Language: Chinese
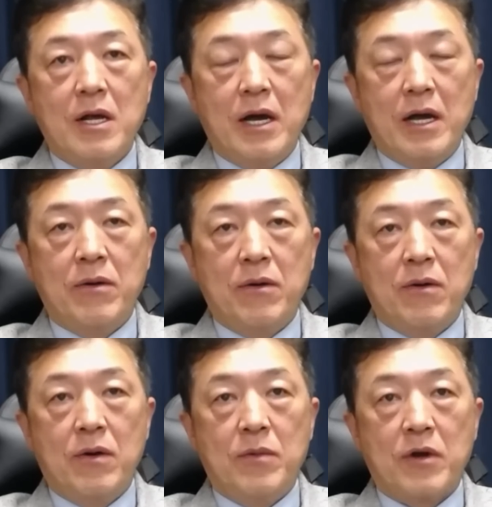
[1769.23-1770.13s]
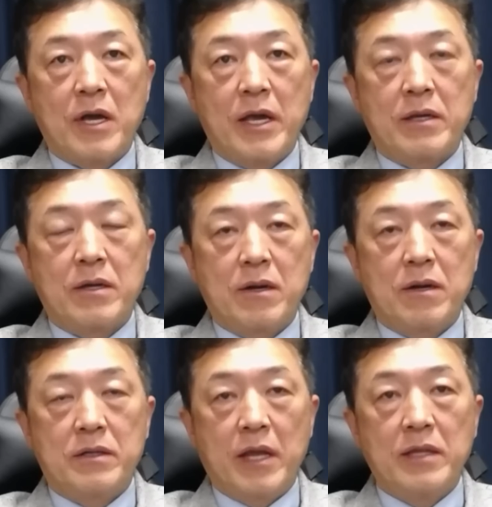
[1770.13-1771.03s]
还有，我们看一
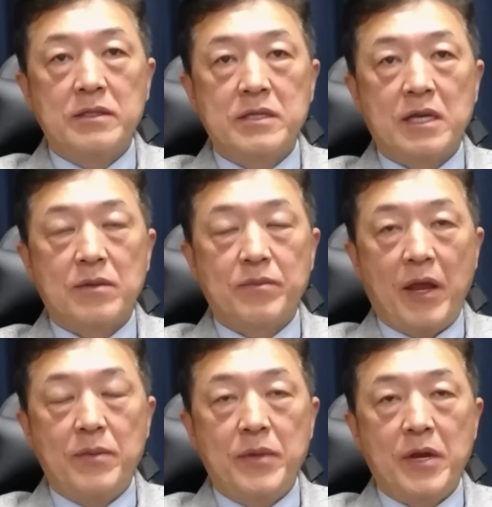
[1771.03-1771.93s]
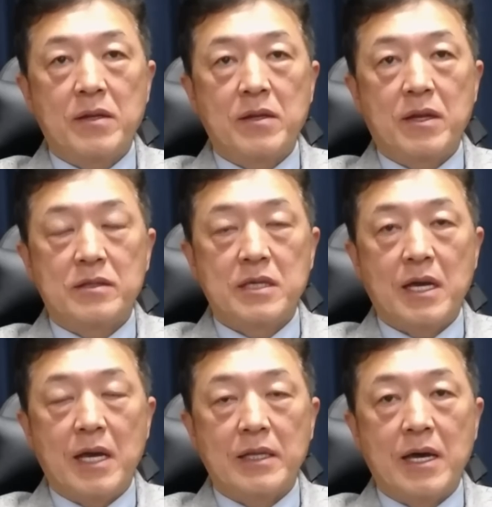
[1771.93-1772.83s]
个连接的北边的加
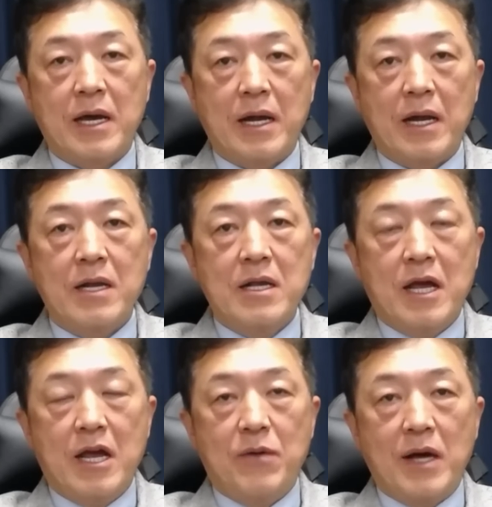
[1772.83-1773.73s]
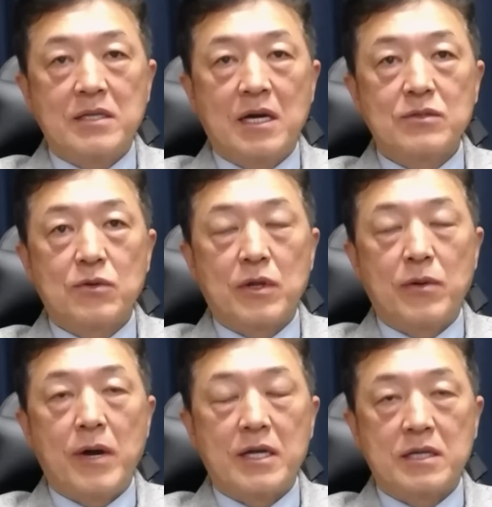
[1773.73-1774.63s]
拿大，呃，往下走的
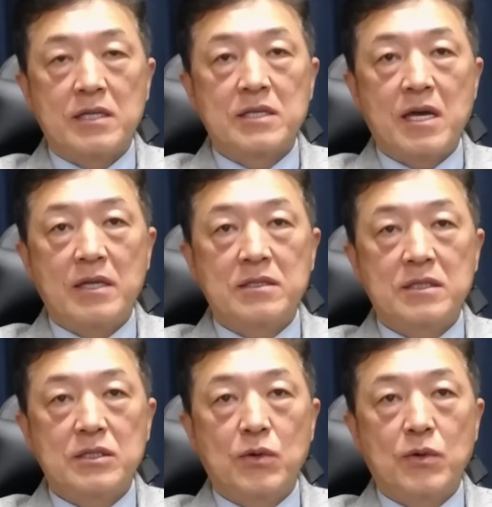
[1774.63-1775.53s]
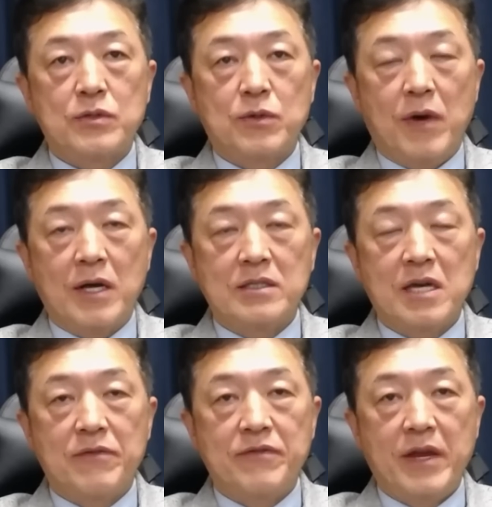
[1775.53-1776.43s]
话，现在气球是往
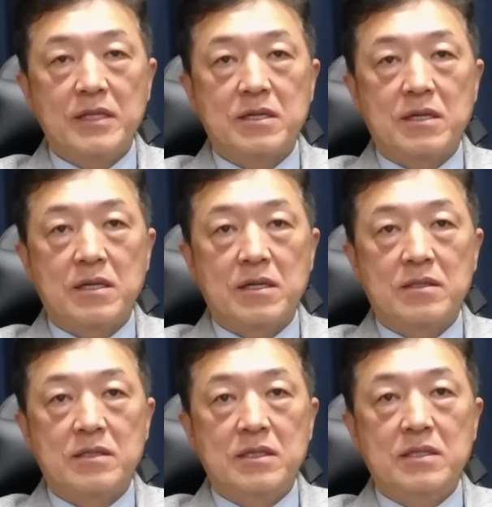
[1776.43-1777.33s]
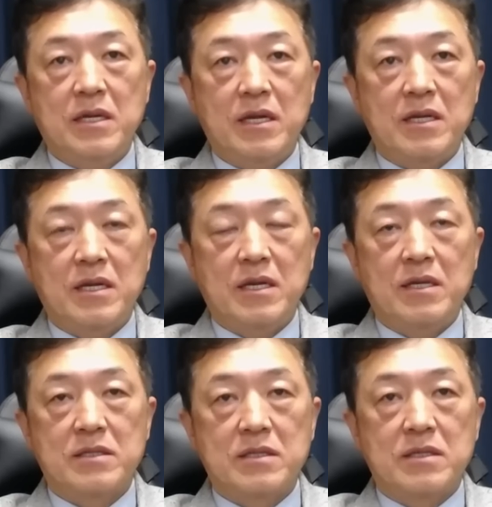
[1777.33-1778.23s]
下飞，的季节
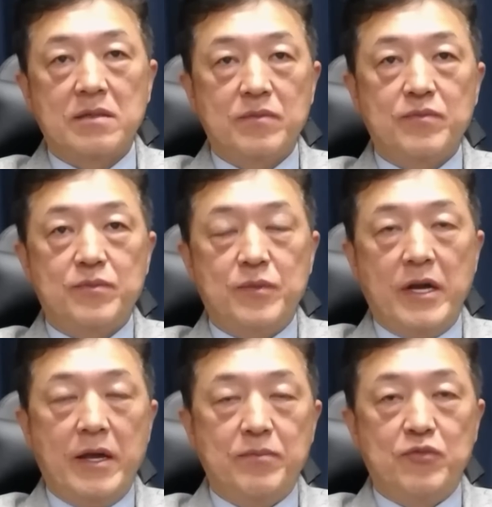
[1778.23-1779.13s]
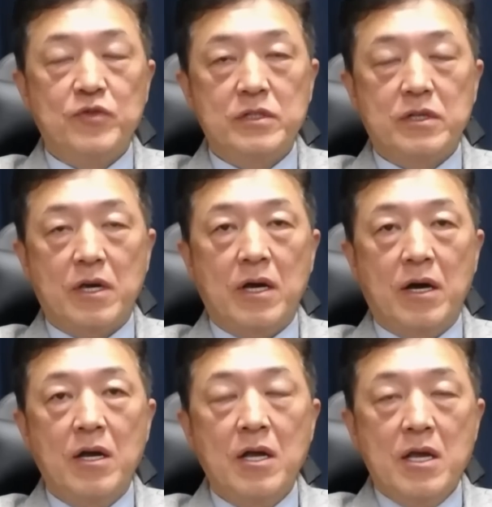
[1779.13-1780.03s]
是，呃，不是
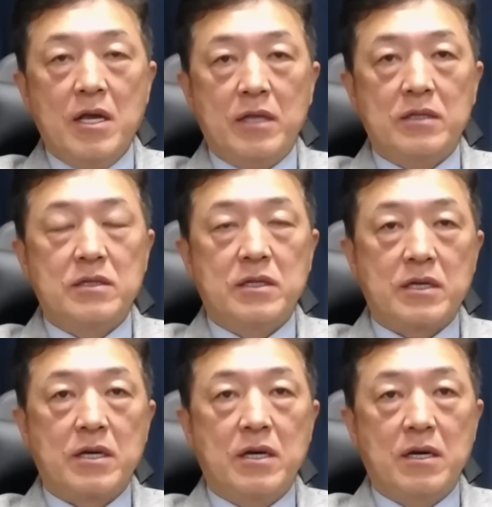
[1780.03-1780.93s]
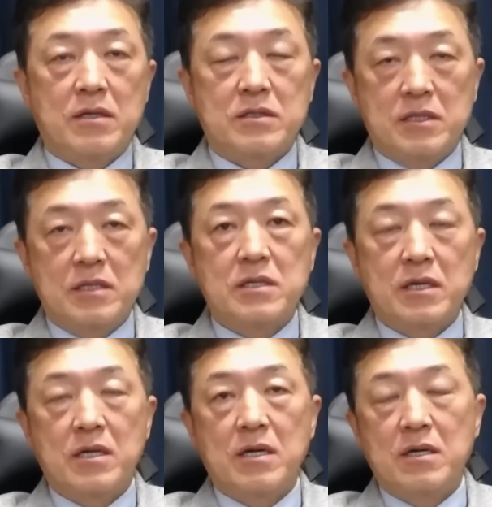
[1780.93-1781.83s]
呃，跟着一个其实
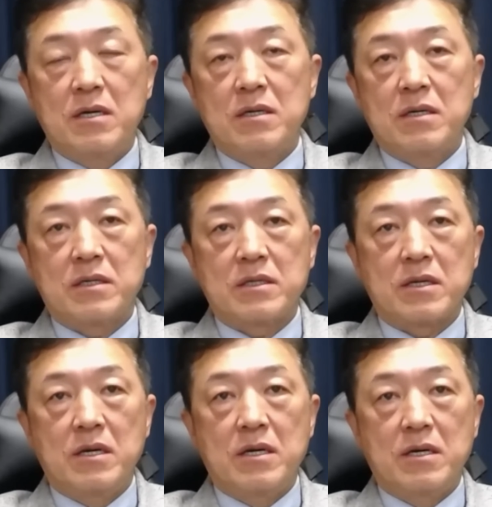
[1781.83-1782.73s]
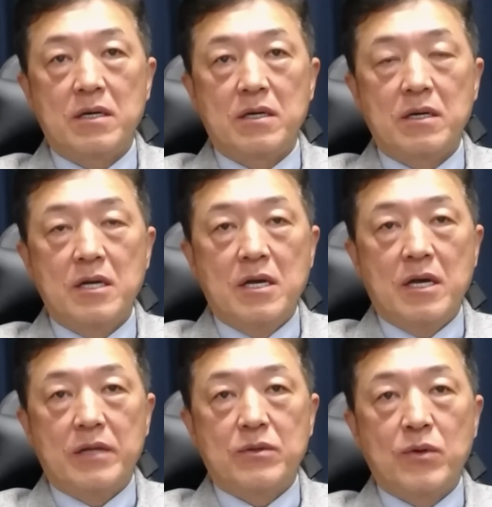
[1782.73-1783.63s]
一个这个，
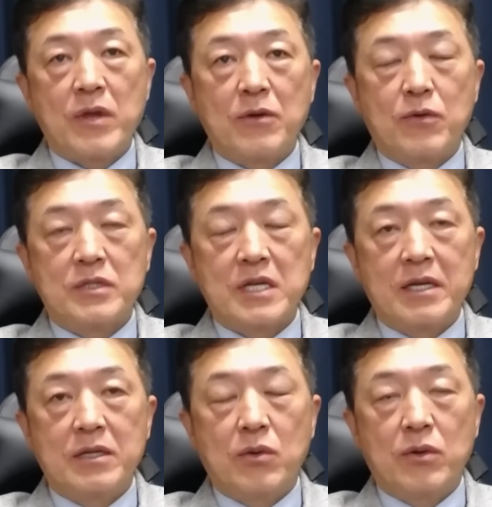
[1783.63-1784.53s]
呃，东亚国家里头